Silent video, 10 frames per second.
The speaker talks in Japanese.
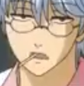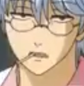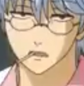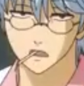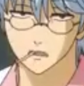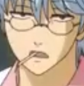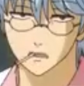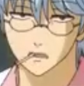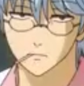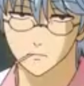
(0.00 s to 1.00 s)
まず
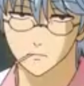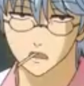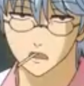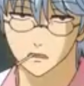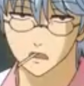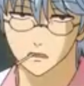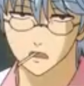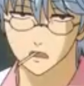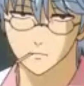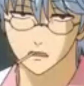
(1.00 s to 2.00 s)
これねみんな
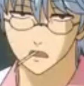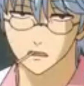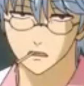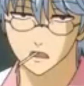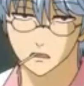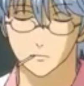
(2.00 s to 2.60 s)
でキツネダンス